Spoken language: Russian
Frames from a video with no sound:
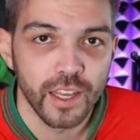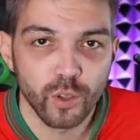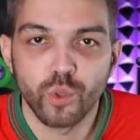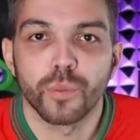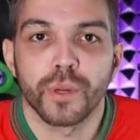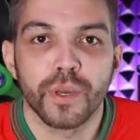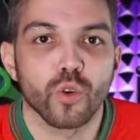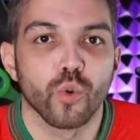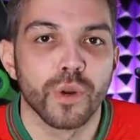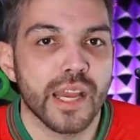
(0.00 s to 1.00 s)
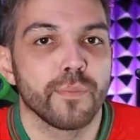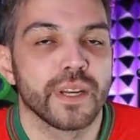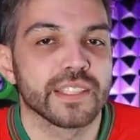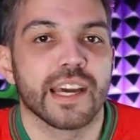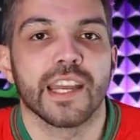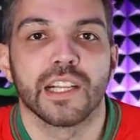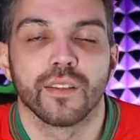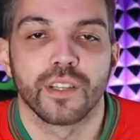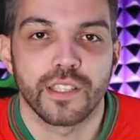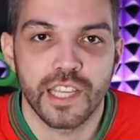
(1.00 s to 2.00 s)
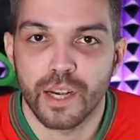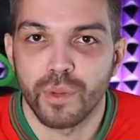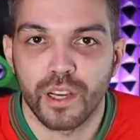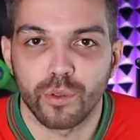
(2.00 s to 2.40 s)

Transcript: Ну, например, убрать престарелого серба,